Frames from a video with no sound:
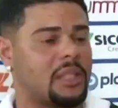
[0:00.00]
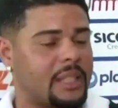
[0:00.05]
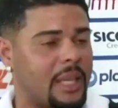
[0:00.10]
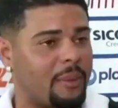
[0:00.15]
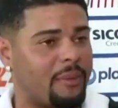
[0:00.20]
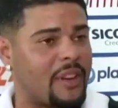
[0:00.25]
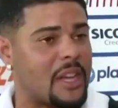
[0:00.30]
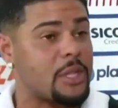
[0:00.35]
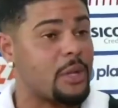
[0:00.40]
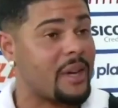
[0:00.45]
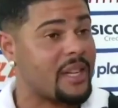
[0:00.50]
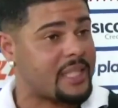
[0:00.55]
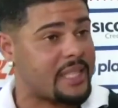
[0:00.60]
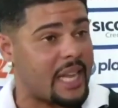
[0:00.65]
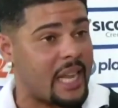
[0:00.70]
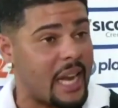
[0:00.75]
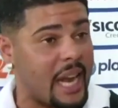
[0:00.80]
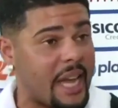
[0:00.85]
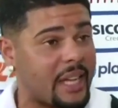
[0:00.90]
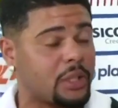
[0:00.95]
Conseguimos fazer um
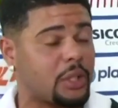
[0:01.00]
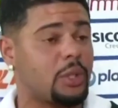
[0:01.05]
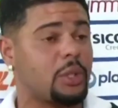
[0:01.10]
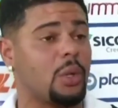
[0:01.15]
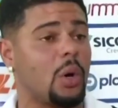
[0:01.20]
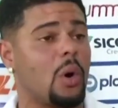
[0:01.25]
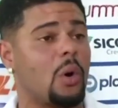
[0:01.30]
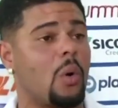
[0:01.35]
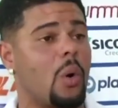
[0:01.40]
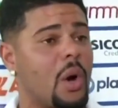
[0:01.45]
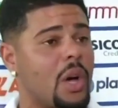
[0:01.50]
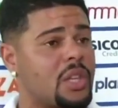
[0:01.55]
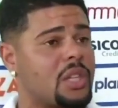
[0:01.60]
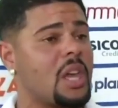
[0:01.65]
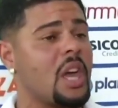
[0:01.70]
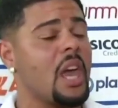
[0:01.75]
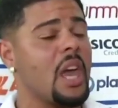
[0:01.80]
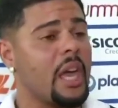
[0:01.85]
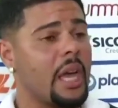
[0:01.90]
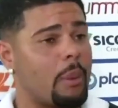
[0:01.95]
excelente jogo
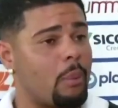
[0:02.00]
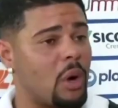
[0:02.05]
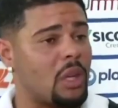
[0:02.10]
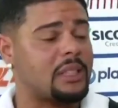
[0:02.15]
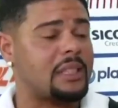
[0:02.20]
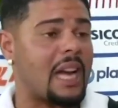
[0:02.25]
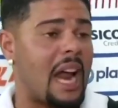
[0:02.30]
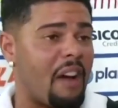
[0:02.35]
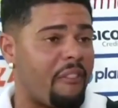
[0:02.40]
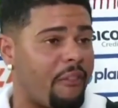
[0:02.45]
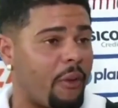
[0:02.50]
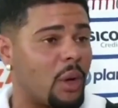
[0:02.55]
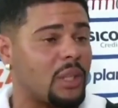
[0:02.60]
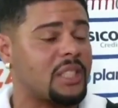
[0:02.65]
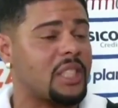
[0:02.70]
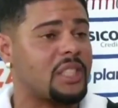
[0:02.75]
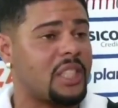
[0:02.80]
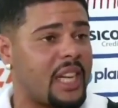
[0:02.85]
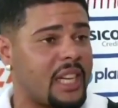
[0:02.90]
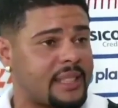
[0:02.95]
hoje e mostrar a
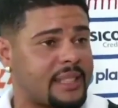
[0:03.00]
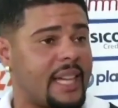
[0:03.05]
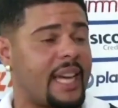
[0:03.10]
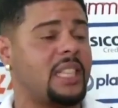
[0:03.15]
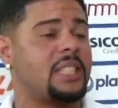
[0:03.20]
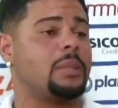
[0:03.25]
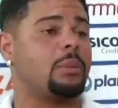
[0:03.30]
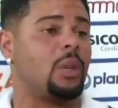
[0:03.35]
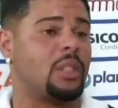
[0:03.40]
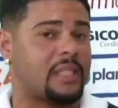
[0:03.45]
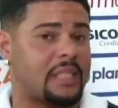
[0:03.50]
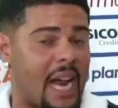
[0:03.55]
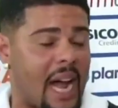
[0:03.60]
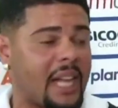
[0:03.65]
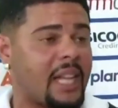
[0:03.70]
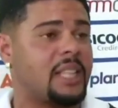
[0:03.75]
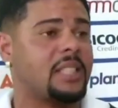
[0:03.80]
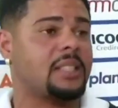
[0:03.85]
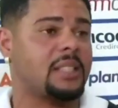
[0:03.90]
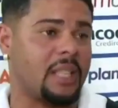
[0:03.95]
força de Resende,
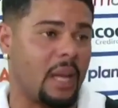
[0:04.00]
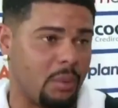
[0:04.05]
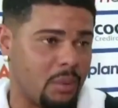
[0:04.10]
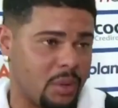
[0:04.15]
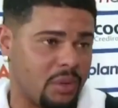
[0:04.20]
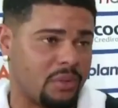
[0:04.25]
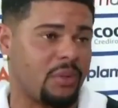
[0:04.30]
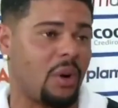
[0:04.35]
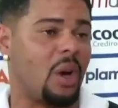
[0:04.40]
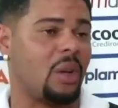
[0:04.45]
mostrar que estamos de